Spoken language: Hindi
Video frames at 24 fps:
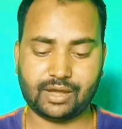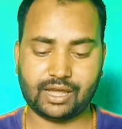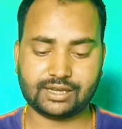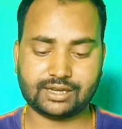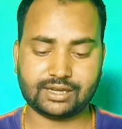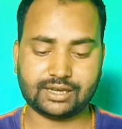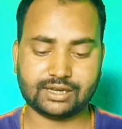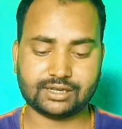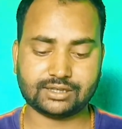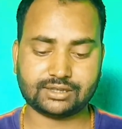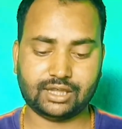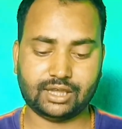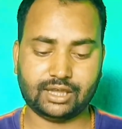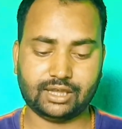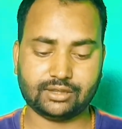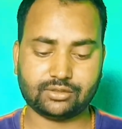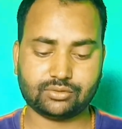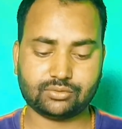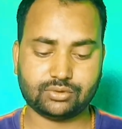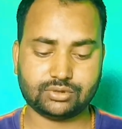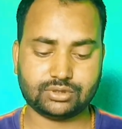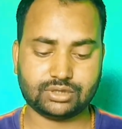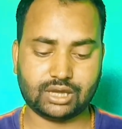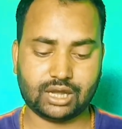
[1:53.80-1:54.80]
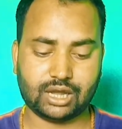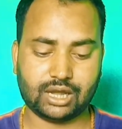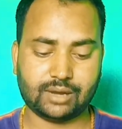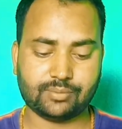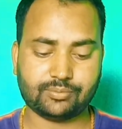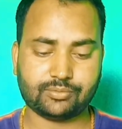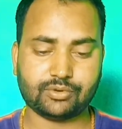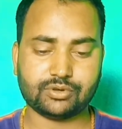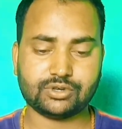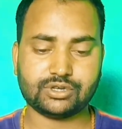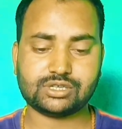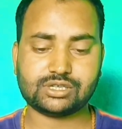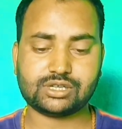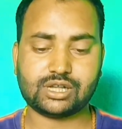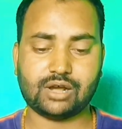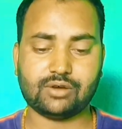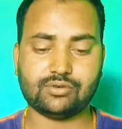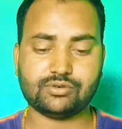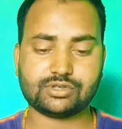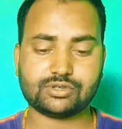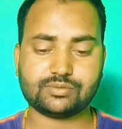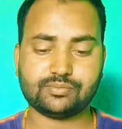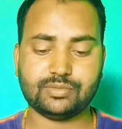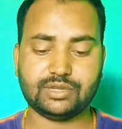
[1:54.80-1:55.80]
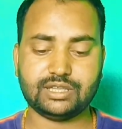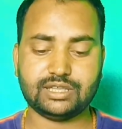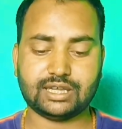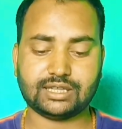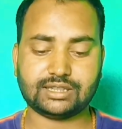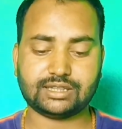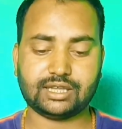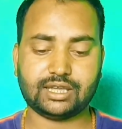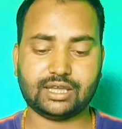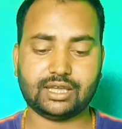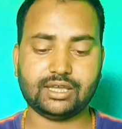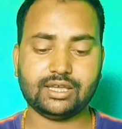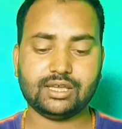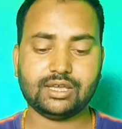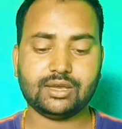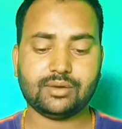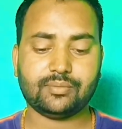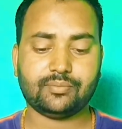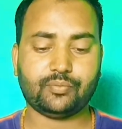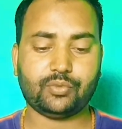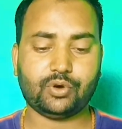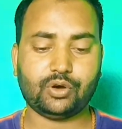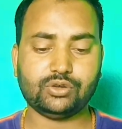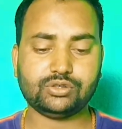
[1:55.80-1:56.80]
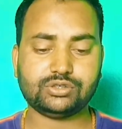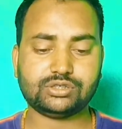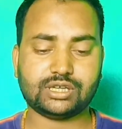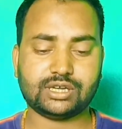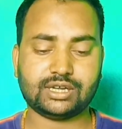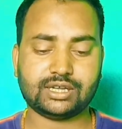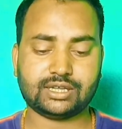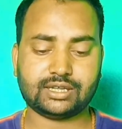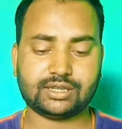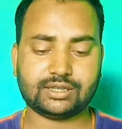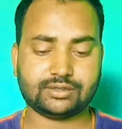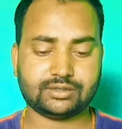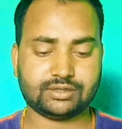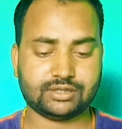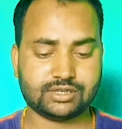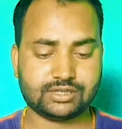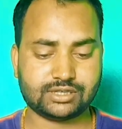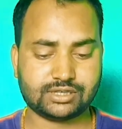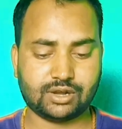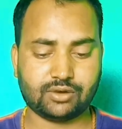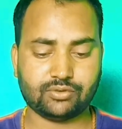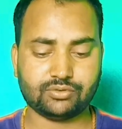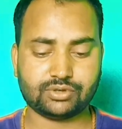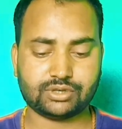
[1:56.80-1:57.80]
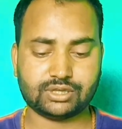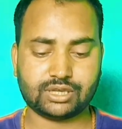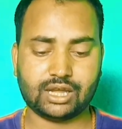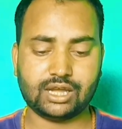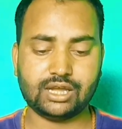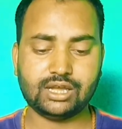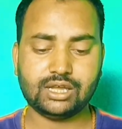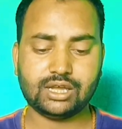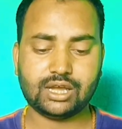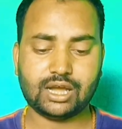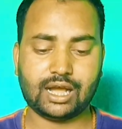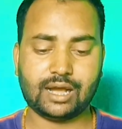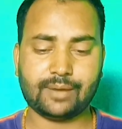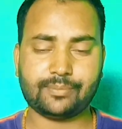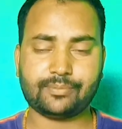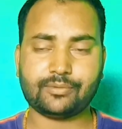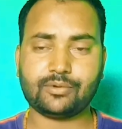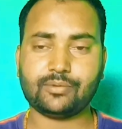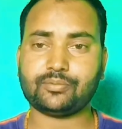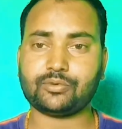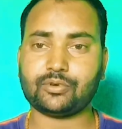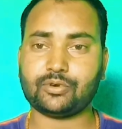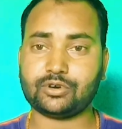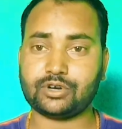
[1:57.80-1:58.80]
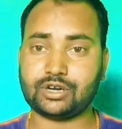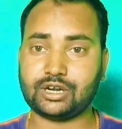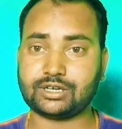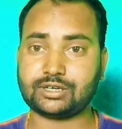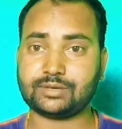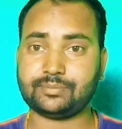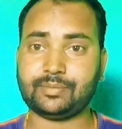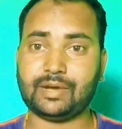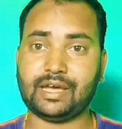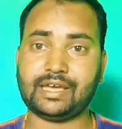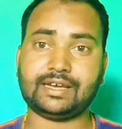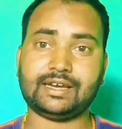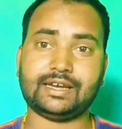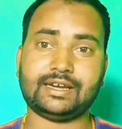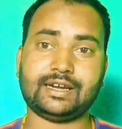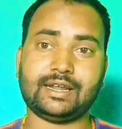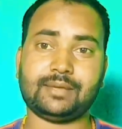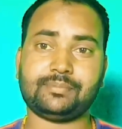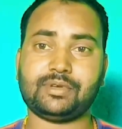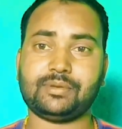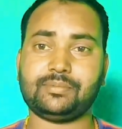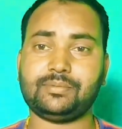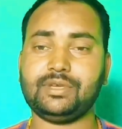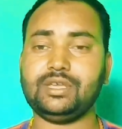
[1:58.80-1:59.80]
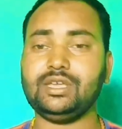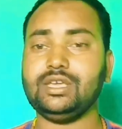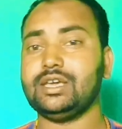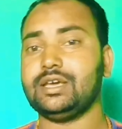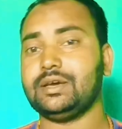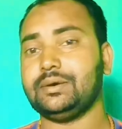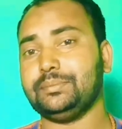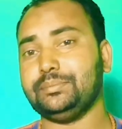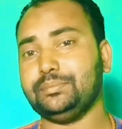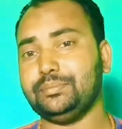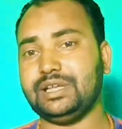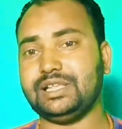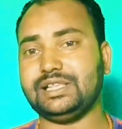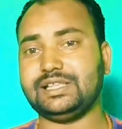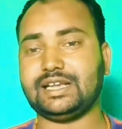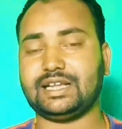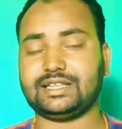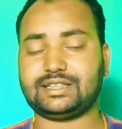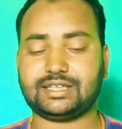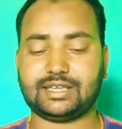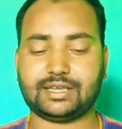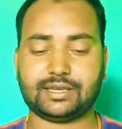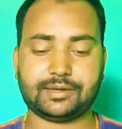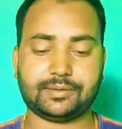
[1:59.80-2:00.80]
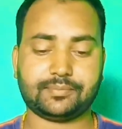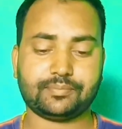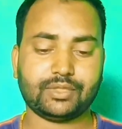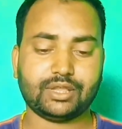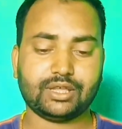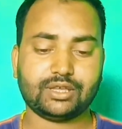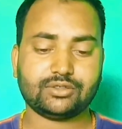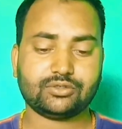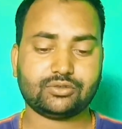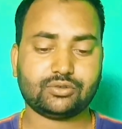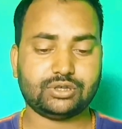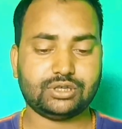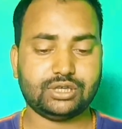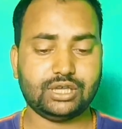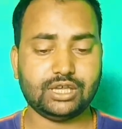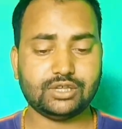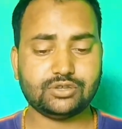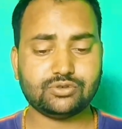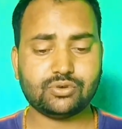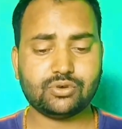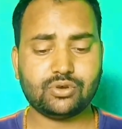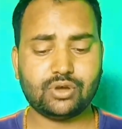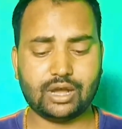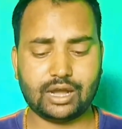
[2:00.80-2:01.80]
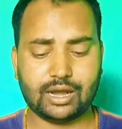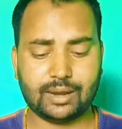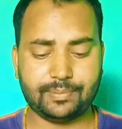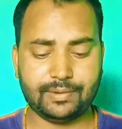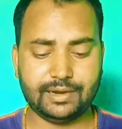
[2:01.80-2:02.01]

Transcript: भी बाय करते हैं तो यहाँ आपको डिस्काउंट्स मिल जाते हैं बहुत सारे डिस्काउंट यहाँ आपको प्रोडक्ट बाय करने पे भी मिल जाते हैं तो ये जो